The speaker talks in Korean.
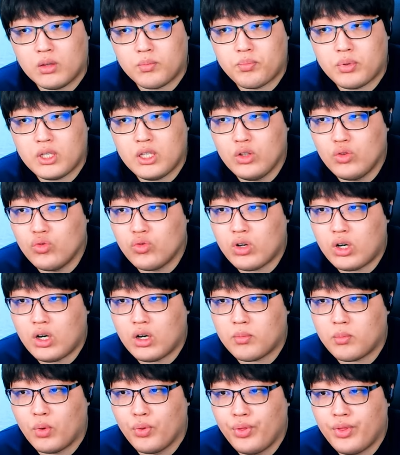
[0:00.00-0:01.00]

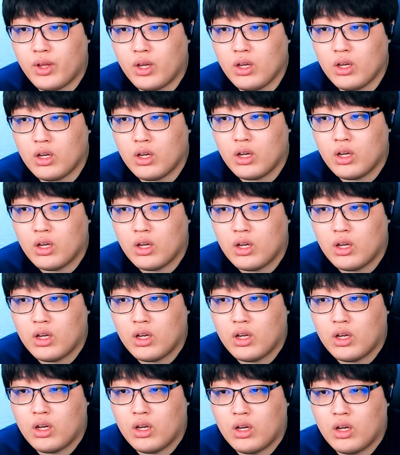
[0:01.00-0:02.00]
비누랑 뭔데?
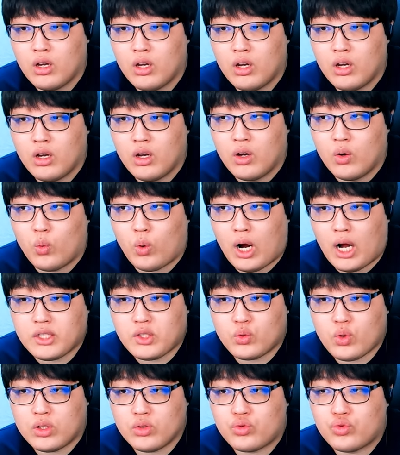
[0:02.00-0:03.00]
와
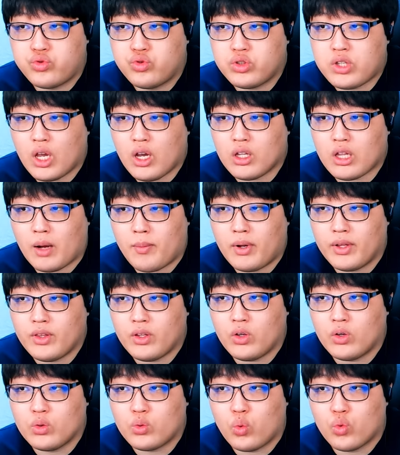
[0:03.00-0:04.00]
아직도 한 두세 개
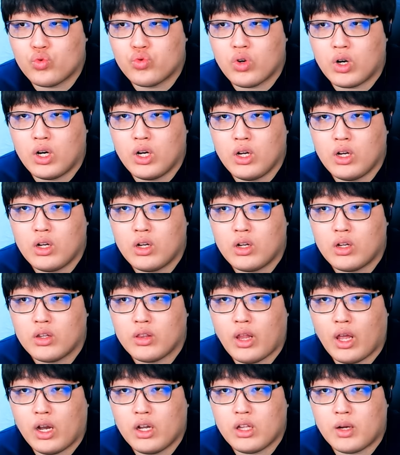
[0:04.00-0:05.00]
남았네요 도구가
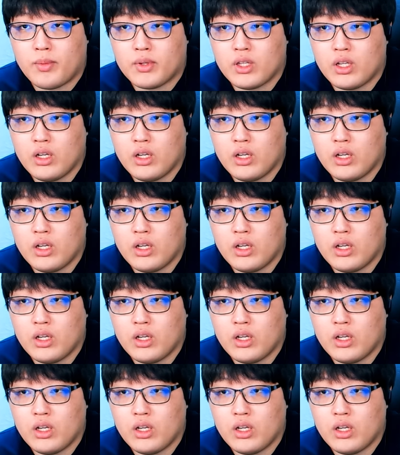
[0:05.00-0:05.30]
네 개 남았나?